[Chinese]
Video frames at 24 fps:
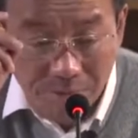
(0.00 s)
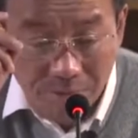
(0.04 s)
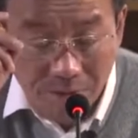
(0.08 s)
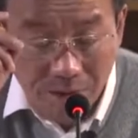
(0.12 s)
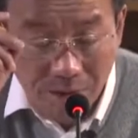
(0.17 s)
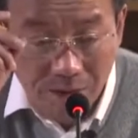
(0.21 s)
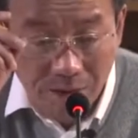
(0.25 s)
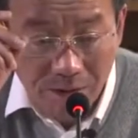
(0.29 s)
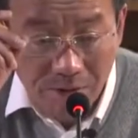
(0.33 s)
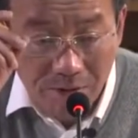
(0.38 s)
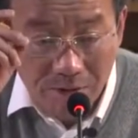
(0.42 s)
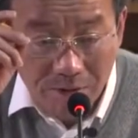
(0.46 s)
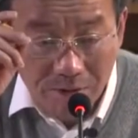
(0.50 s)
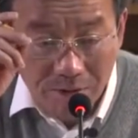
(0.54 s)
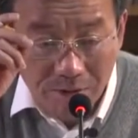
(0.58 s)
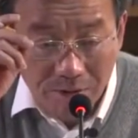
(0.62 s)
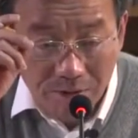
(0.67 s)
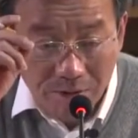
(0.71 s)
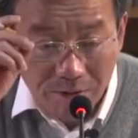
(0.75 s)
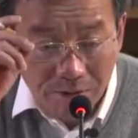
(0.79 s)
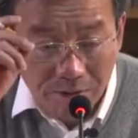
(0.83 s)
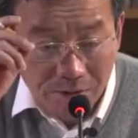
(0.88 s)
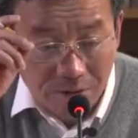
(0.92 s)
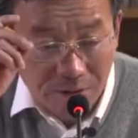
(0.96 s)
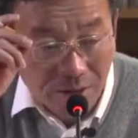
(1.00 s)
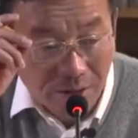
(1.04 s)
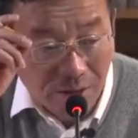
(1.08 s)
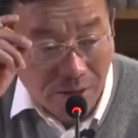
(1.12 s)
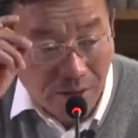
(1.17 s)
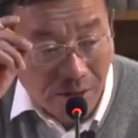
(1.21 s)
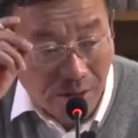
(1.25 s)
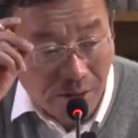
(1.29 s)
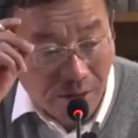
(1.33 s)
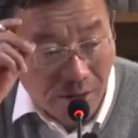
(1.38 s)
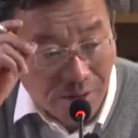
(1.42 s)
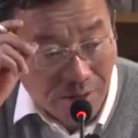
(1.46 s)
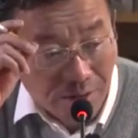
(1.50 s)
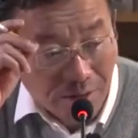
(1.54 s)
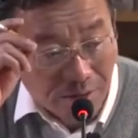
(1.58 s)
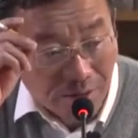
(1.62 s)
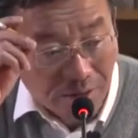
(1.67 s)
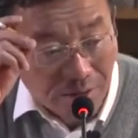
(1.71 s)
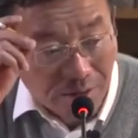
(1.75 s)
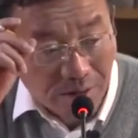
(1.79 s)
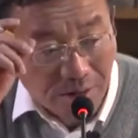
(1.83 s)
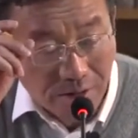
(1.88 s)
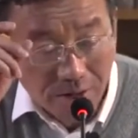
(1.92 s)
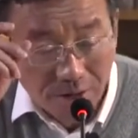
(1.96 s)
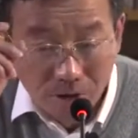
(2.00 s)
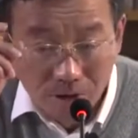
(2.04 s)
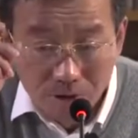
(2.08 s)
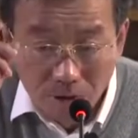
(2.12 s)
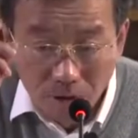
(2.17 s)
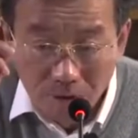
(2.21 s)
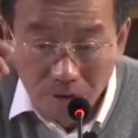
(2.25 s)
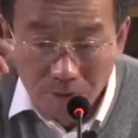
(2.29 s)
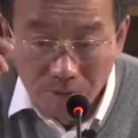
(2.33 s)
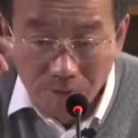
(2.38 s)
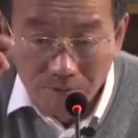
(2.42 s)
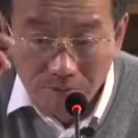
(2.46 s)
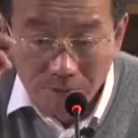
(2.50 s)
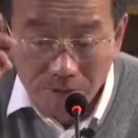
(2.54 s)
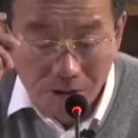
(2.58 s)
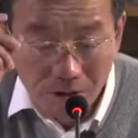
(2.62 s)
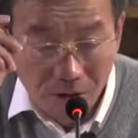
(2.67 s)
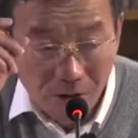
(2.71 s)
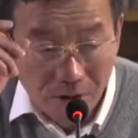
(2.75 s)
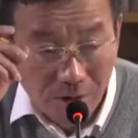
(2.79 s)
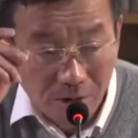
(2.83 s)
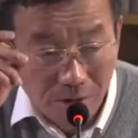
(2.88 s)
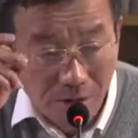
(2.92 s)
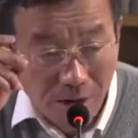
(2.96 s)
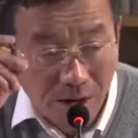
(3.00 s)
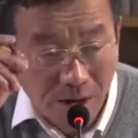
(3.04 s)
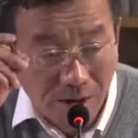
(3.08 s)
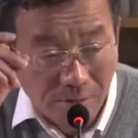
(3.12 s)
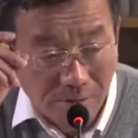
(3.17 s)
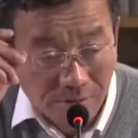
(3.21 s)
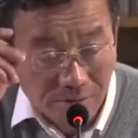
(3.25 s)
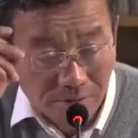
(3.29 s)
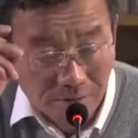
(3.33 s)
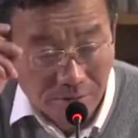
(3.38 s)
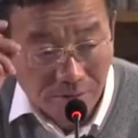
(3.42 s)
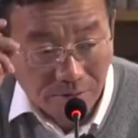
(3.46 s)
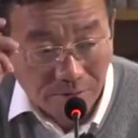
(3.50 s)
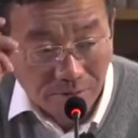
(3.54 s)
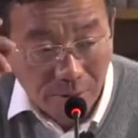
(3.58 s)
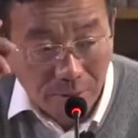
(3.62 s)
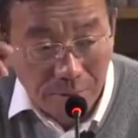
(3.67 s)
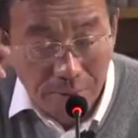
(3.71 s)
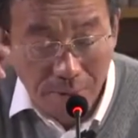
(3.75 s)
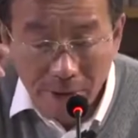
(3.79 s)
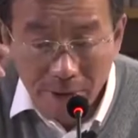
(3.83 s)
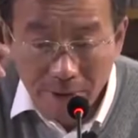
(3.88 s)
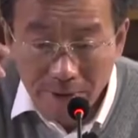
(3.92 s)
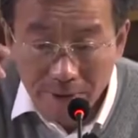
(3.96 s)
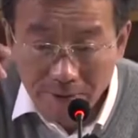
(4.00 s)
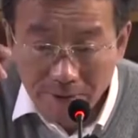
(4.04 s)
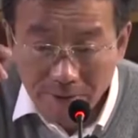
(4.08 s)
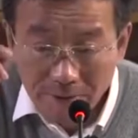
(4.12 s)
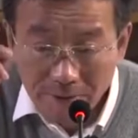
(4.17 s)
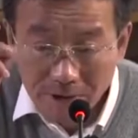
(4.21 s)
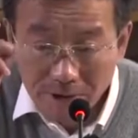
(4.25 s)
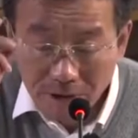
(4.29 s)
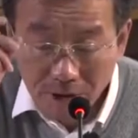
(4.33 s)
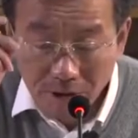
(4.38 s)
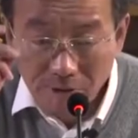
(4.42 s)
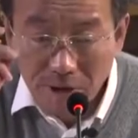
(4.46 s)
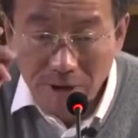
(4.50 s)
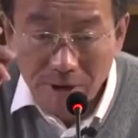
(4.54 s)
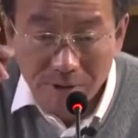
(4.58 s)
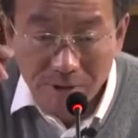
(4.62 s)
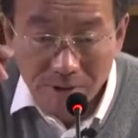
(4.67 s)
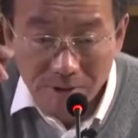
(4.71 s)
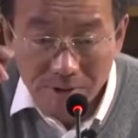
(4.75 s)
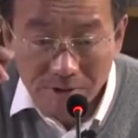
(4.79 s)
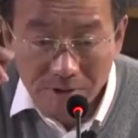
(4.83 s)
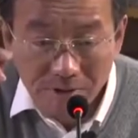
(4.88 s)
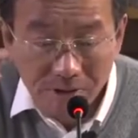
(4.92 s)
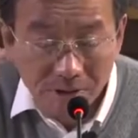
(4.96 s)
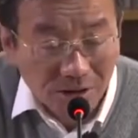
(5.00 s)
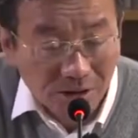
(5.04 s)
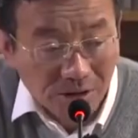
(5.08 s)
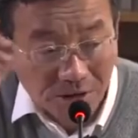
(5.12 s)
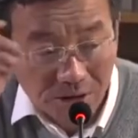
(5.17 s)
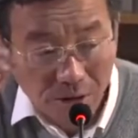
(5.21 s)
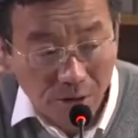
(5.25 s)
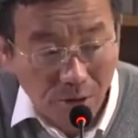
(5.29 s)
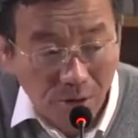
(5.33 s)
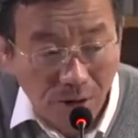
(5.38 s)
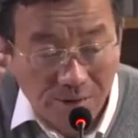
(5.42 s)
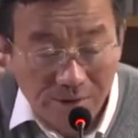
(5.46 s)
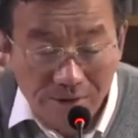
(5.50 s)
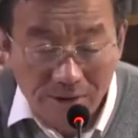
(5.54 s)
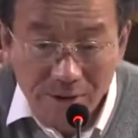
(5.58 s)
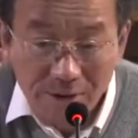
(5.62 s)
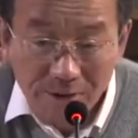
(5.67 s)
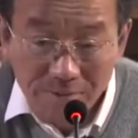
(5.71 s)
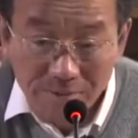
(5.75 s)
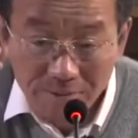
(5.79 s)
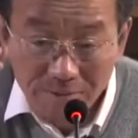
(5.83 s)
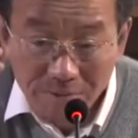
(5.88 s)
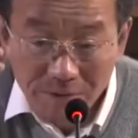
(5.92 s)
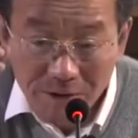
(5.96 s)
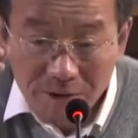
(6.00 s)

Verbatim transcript: 啊，这个流通、交换、分配、消费这几个环节，